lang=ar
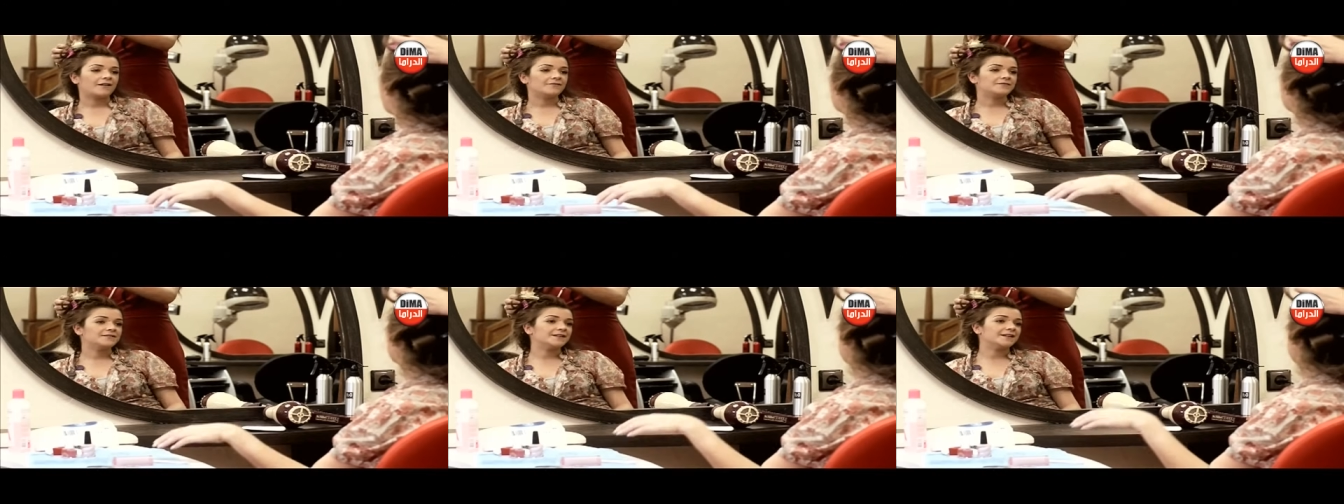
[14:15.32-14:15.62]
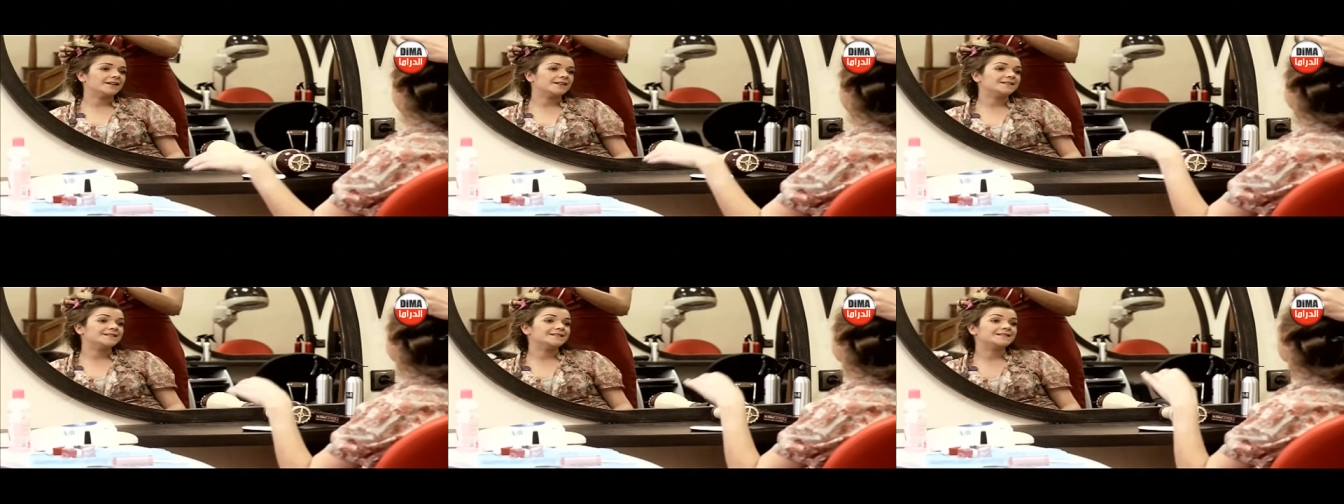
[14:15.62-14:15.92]

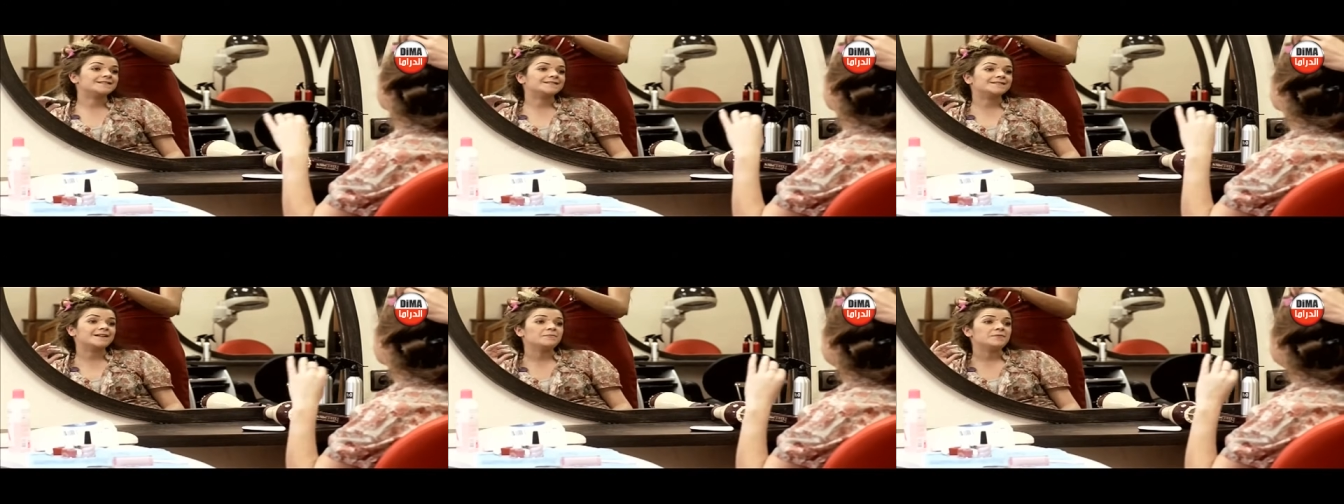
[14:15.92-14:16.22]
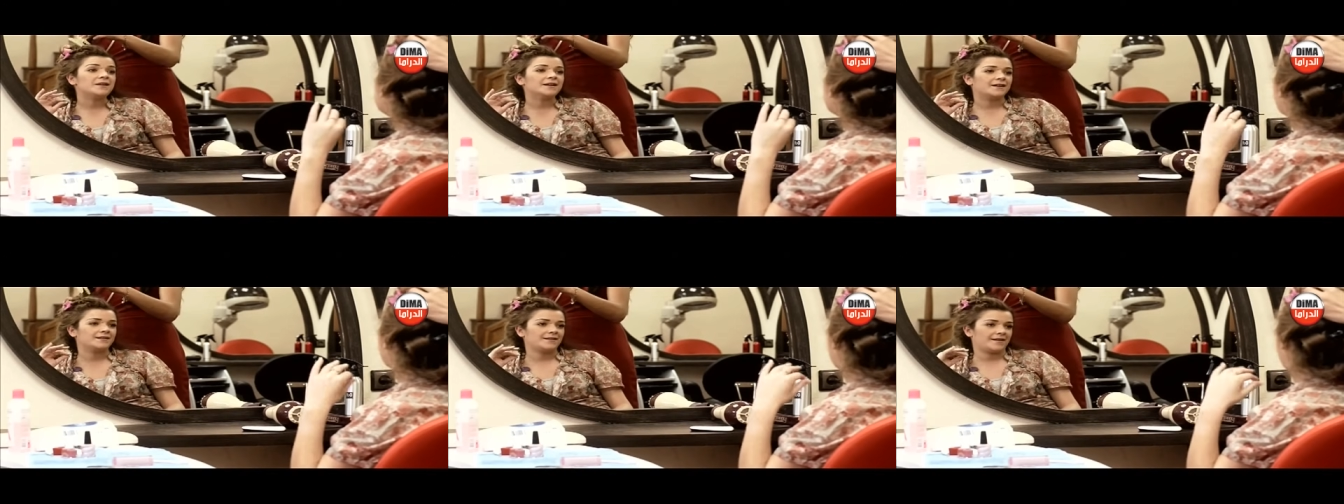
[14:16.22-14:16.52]
عرفتي
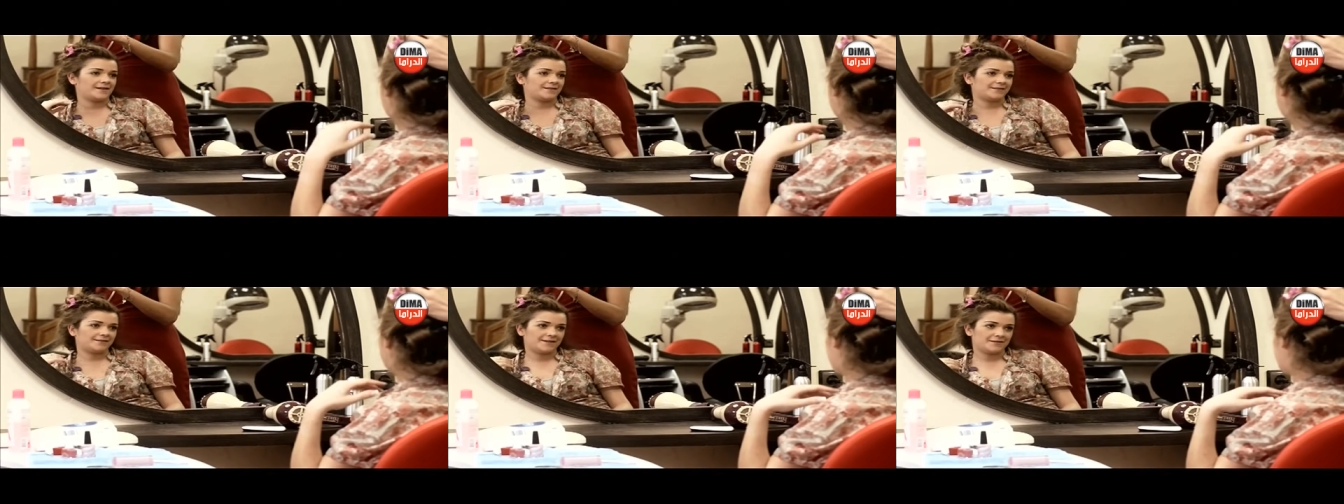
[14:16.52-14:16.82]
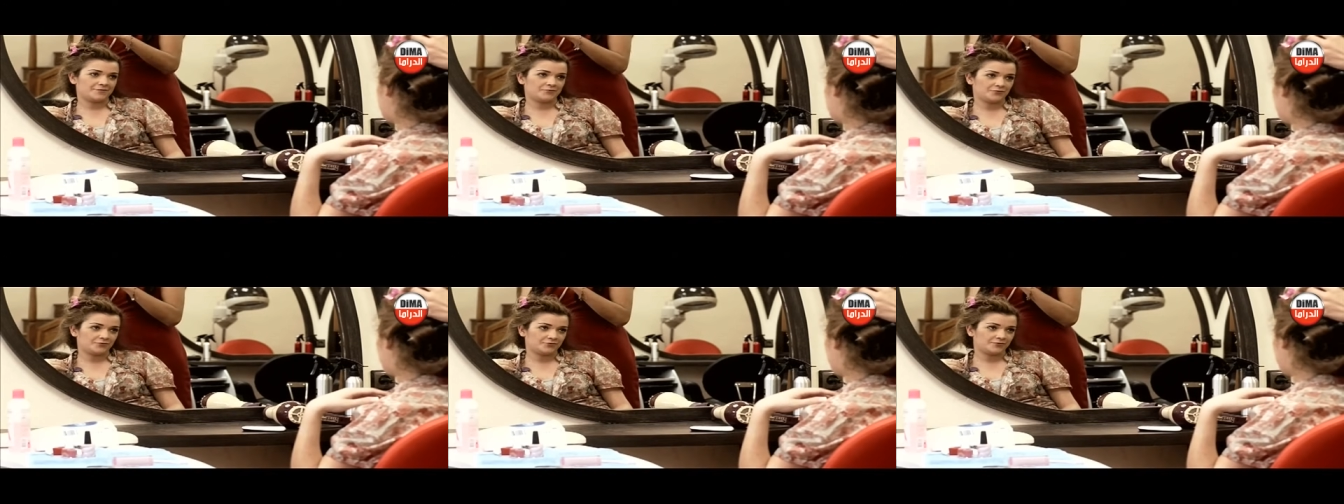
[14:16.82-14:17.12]
الصدام لي كنعيط
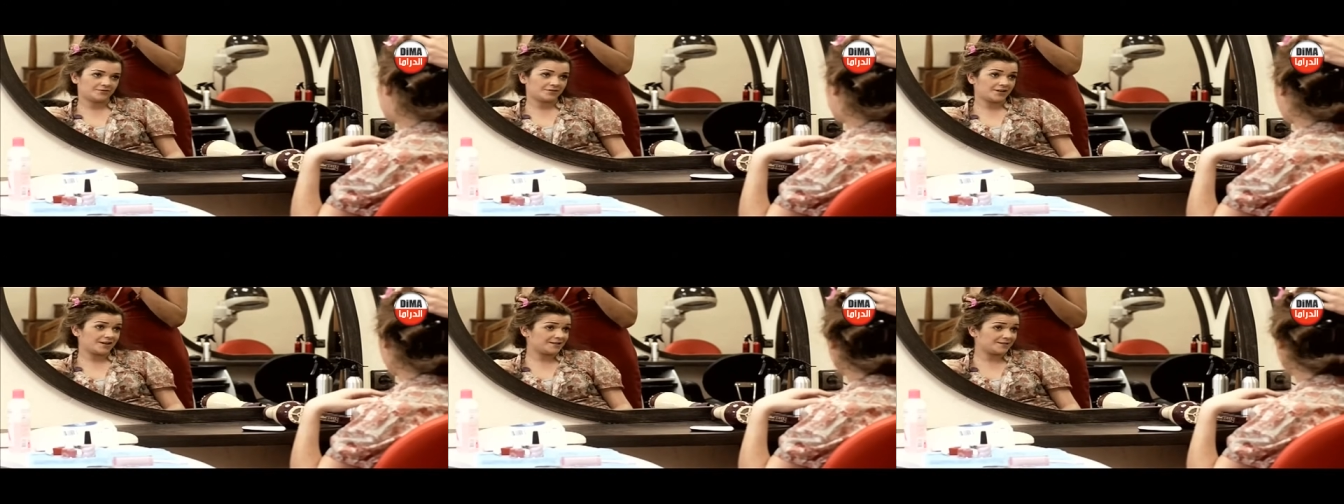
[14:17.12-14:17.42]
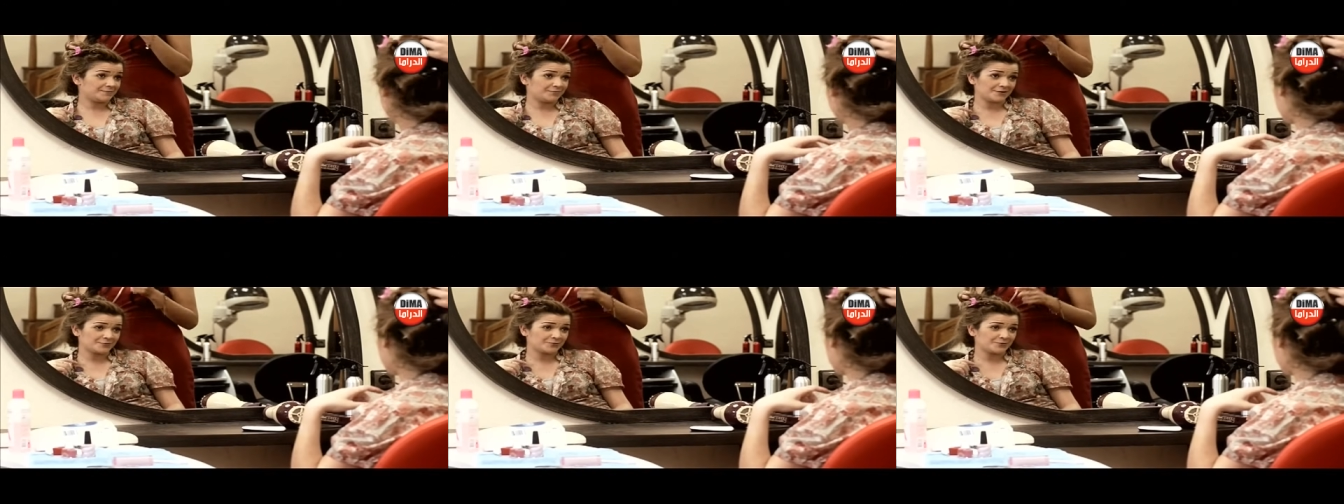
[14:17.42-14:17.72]
ليه نونوس
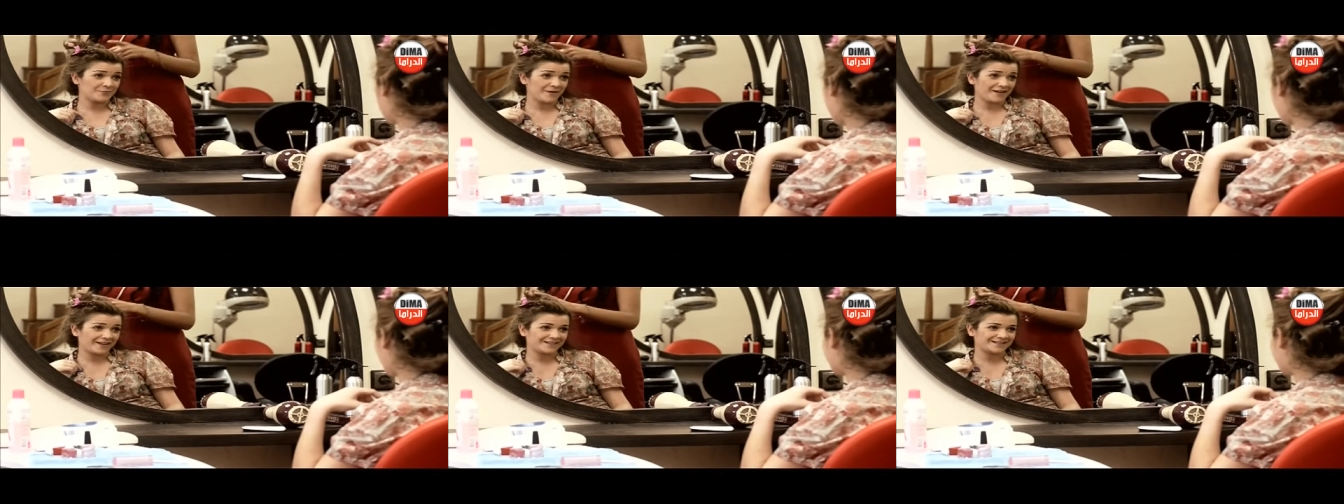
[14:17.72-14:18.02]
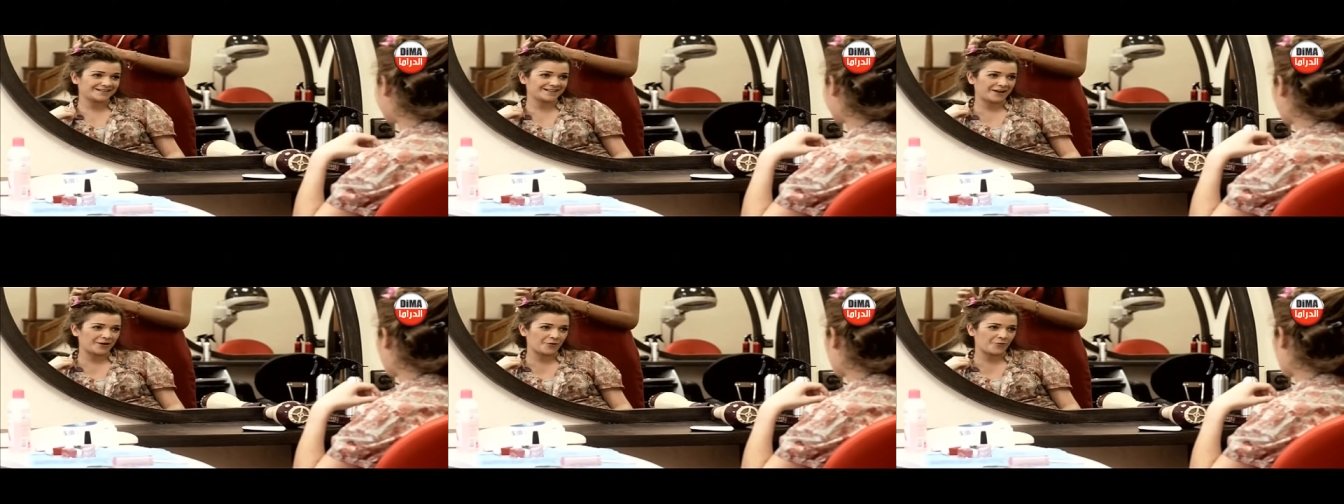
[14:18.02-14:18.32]
كيحس براسو
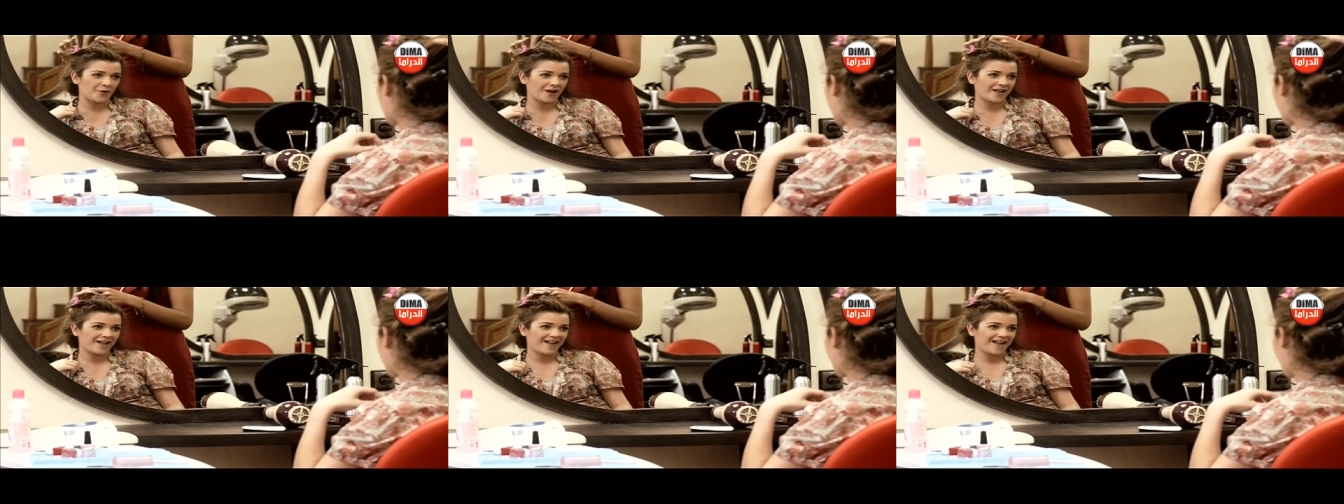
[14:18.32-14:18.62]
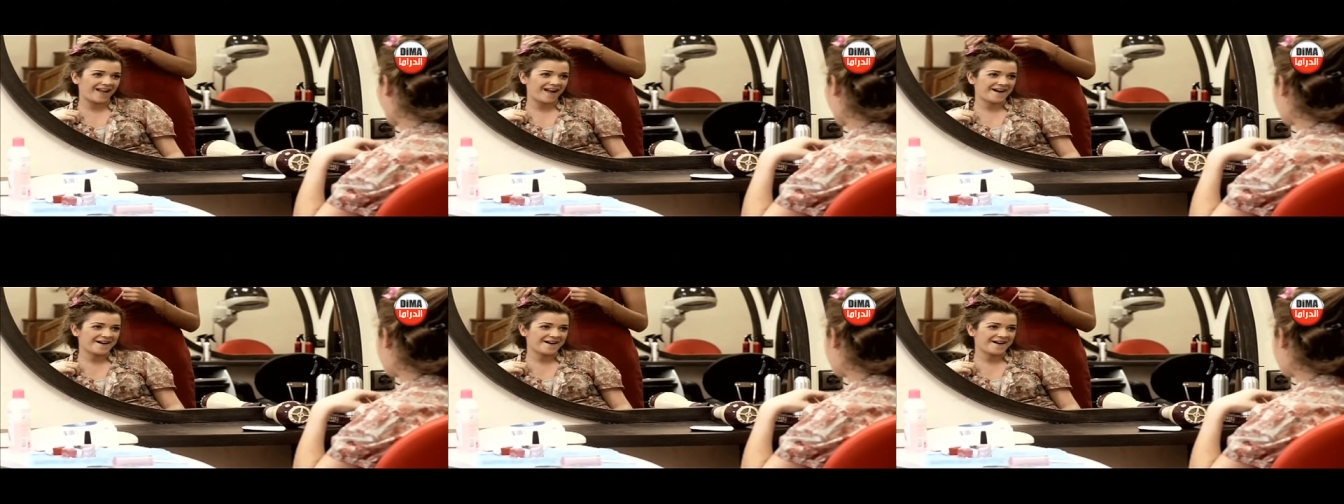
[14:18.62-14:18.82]
باقي صغيور